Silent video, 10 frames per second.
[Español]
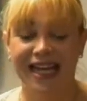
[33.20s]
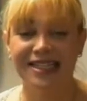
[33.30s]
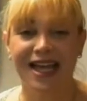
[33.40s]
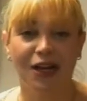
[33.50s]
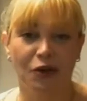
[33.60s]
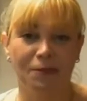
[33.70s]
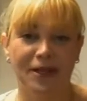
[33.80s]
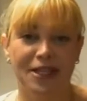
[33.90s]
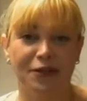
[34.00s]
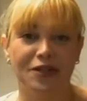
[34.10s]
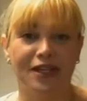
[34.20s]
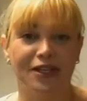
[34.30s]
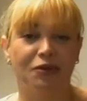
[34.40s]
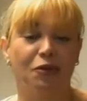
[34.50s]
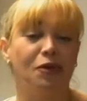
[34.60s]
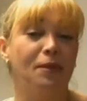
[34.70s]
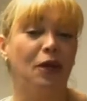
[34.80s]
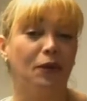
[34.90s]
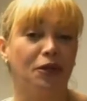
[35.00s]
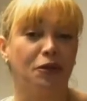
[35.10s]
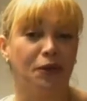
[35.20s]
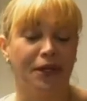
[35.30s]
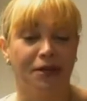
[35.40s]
Gracias a los compañeros en el estudio. Me encuentro